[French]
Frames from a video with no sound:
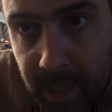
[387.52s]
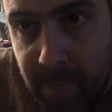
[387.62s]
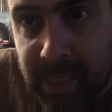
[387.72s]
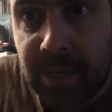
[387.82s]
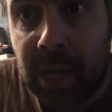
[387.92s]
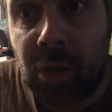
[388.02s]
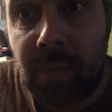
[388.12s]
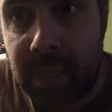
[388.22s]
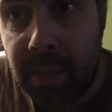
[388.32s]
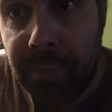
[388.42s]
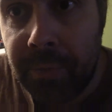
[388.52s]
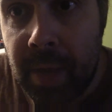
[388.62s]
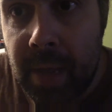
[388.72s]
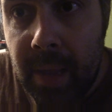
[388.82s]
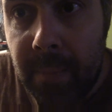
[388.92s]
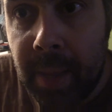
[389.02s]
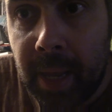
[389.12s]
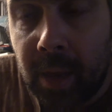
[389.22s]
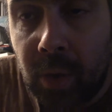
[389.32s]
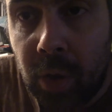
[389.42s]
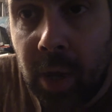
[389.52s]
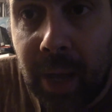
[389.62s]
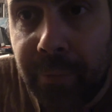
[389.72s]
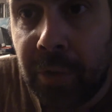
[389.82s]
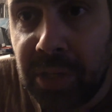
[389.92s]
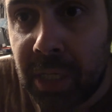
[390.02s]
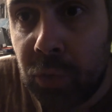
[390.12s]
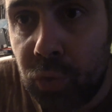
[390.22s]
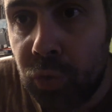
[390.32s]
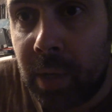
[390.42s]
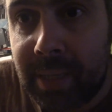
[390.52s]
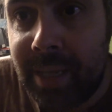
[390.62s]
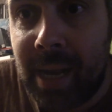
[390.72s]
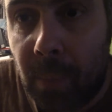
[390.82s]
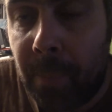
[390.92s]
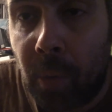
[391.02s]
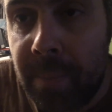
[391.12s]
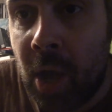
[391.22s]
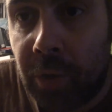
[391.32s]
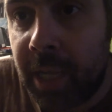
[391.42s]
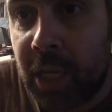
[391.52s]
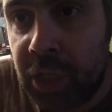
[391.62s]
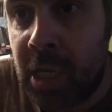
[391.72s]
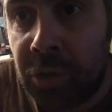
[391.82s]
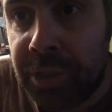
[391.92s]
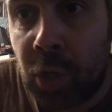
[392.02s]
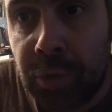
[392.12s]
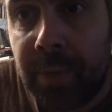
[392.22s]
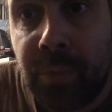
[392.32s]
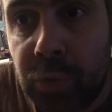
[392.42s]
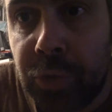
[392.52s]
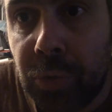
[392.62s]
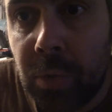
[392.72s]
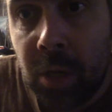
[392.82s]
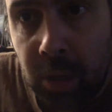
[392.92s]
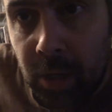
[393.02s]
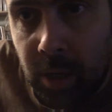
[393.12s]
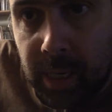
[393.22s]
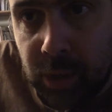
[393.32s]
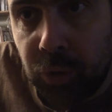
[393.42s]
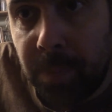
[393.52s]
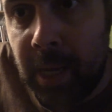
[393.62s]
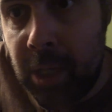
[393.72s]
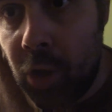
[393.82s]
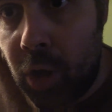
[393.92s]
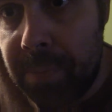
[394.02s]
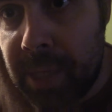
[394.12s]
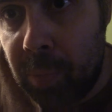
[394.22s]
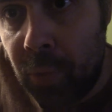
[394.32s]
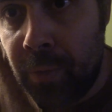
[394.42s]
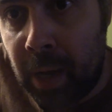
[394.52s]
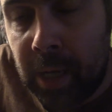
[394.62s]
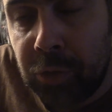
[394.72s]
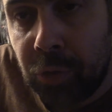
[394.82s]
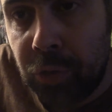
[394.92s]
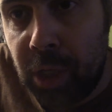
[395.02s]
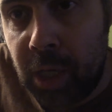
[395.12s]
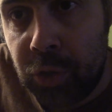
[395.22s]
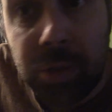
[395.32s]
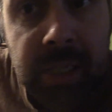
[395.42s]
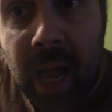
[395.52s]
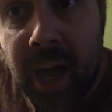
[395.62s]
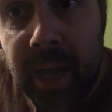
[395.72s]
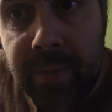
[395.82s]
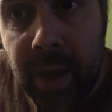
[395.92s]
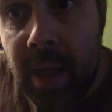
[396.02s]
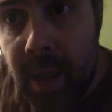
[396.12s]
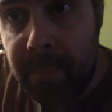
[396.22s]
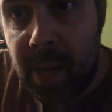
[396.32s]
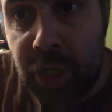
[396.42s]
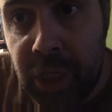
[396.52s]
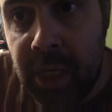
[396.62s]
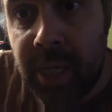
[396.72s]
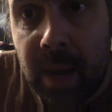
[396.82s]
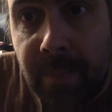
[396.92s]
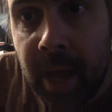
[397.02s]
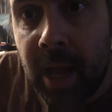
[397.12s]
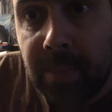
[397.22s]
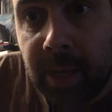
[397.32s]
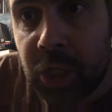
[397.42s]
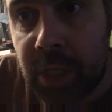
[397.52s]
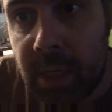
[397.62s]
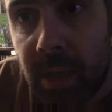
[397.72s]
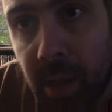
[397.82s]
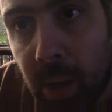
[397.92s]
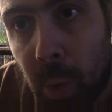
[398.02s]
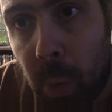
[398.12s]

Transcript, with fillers: et 1789, mais euh, la France a toujours été la première engagée quand il y a une révolution. Les autres pays d'Europe, tu as pu voir que les autres gilets jaunes, ça arrive. Hein. Belgique, Allemagne, machin.